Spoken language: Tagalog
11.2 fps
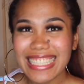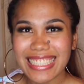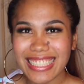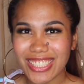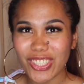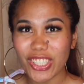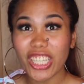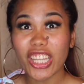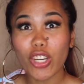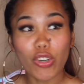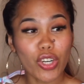Tapos yun,
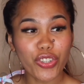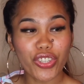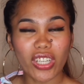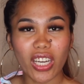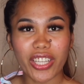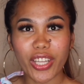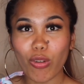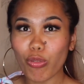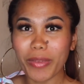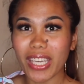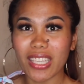hindi ko ano yun na, ah, hindi
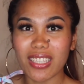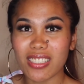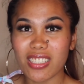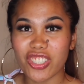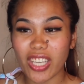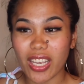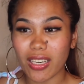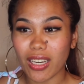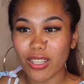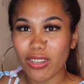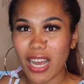ako kumikita sa Shein.
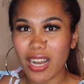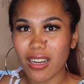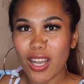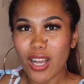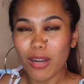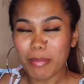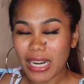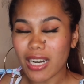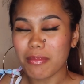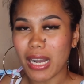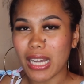Ano lang, para
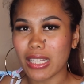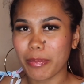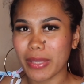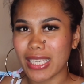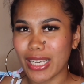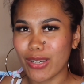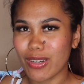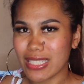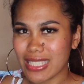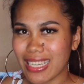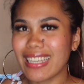lang makatipid kayo
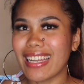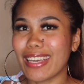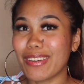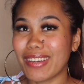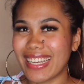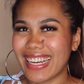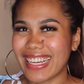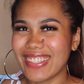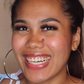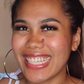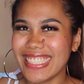kasi like yung
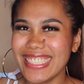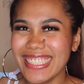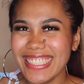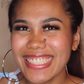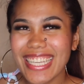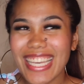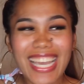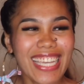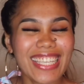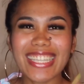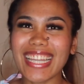ginagawa yun.
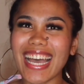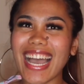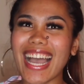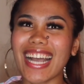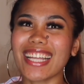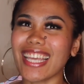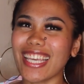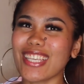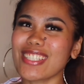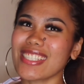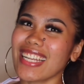yun lang. Thank
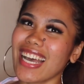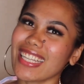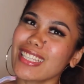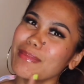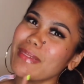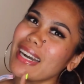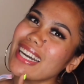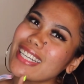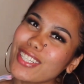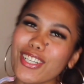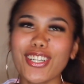you sa lahat ng mga
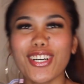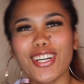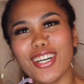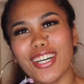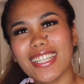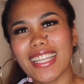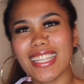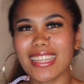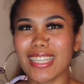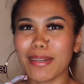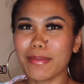nanonood at
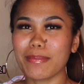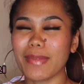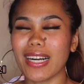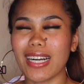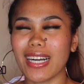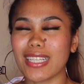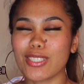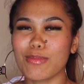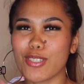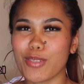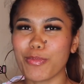na, uh, at
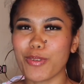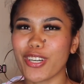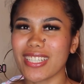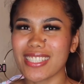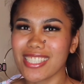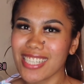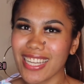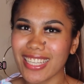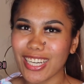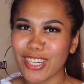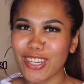sumusuporta sa
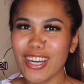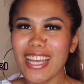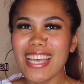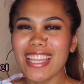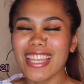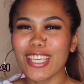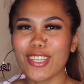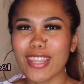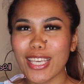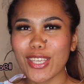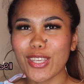channel ko. Thank you,
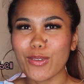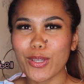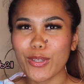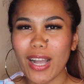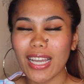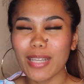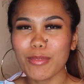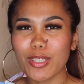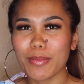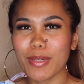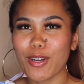thank you. Huwag niyo
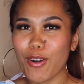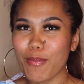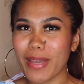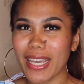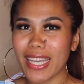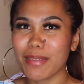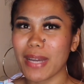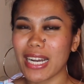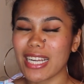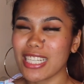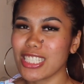kakalimutan mag-comment
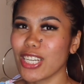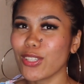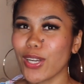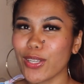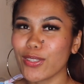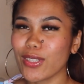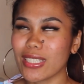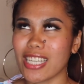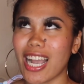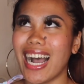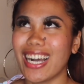para shout out
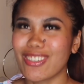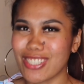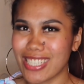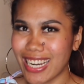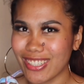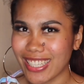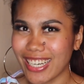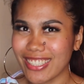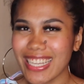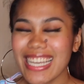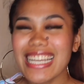shout shout
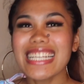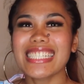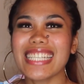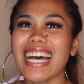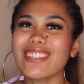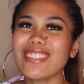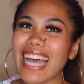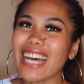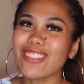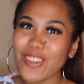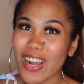out. Shout
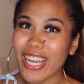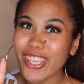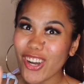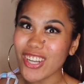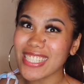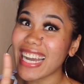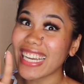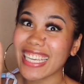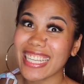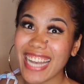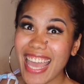out ko kayo sa
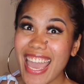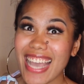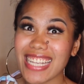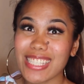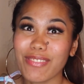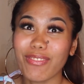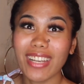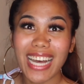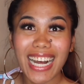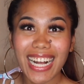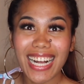aking next
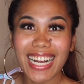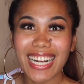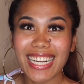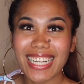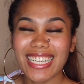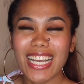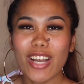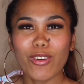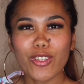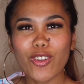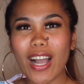vlog.
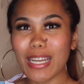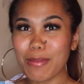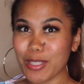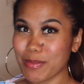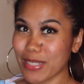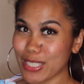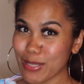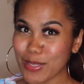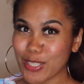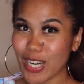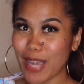Huwag niyo kakalimutan
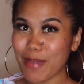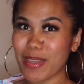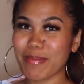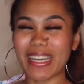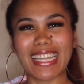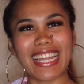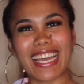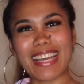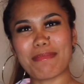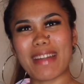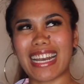mag-subscribe and my
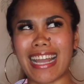like my